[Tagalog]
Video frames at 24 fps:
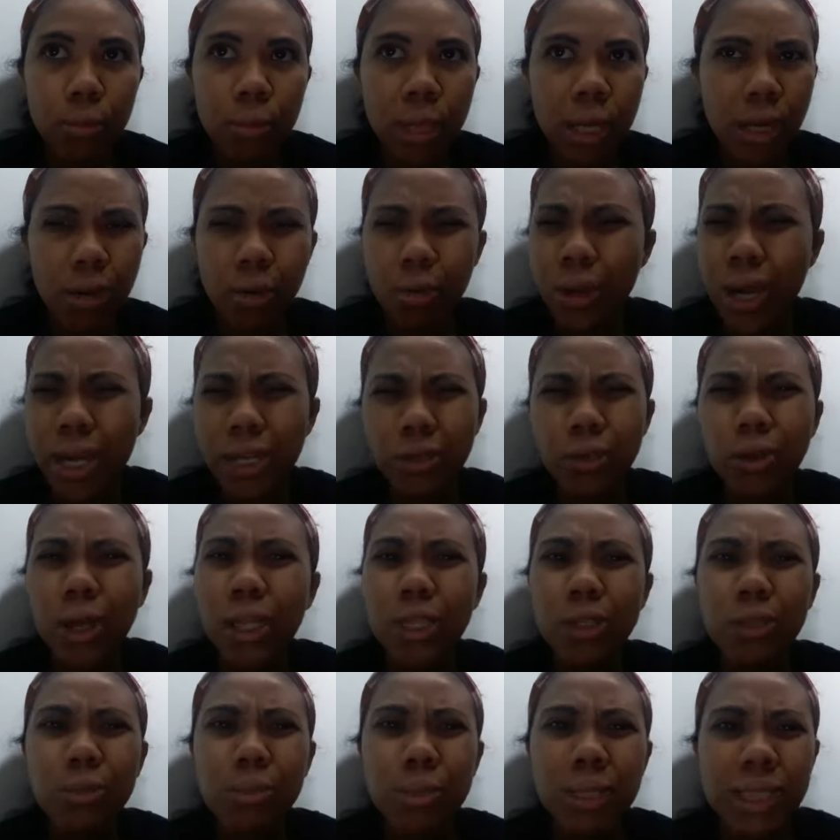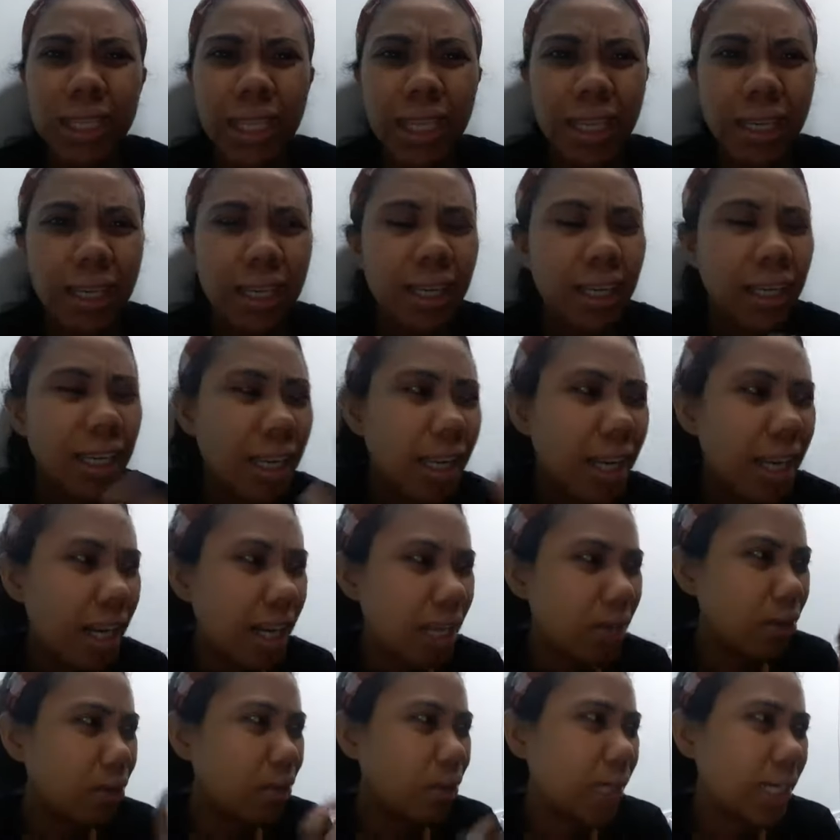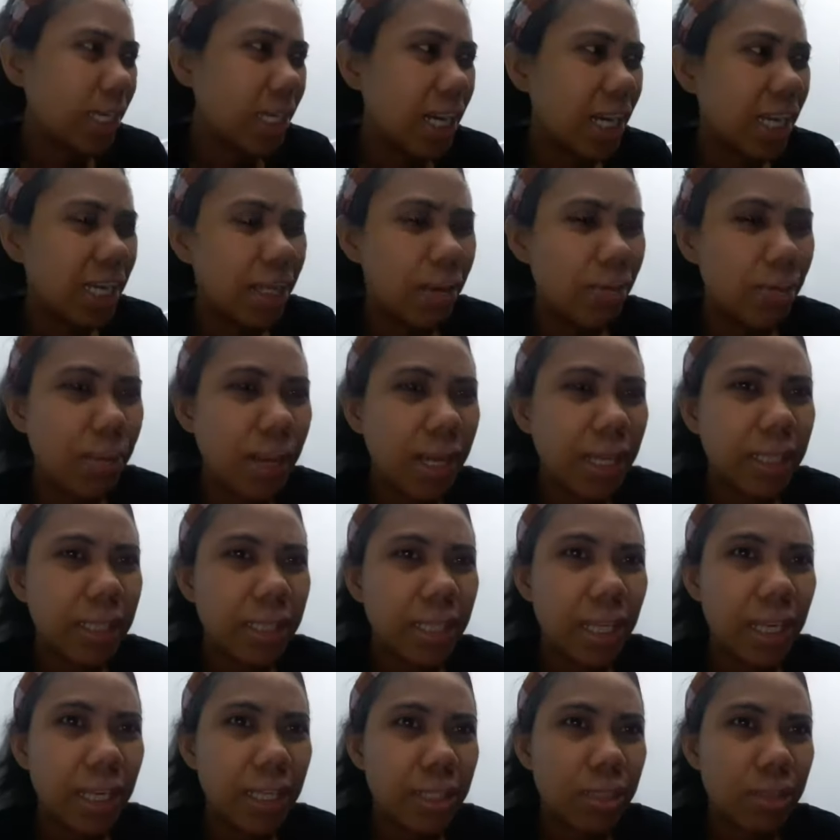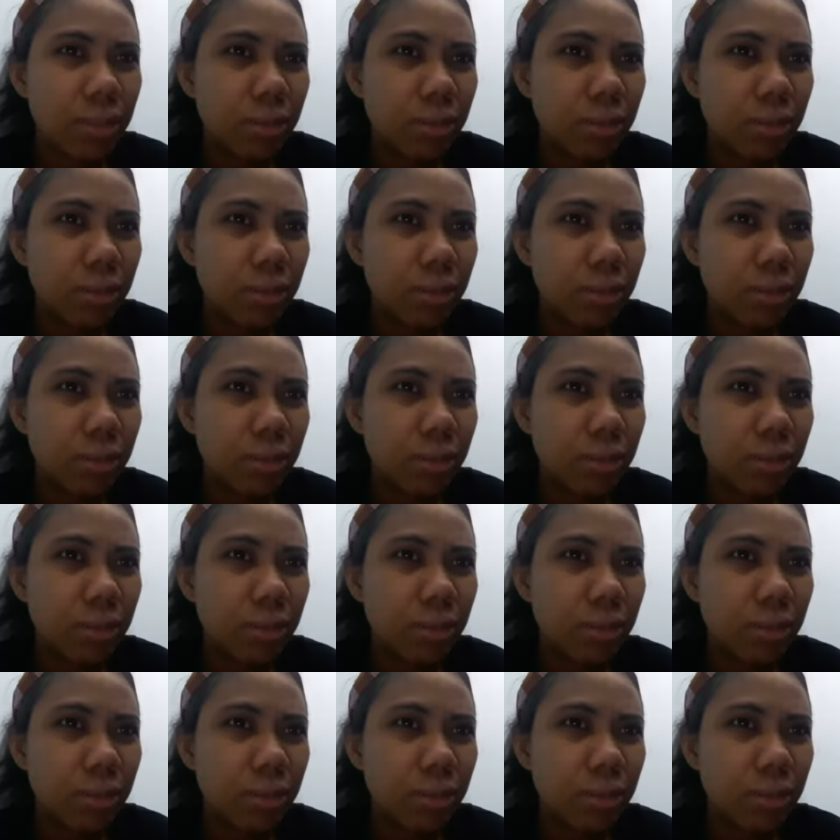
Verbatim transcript: mga kung ano-ano man na ano kailangan ng bata.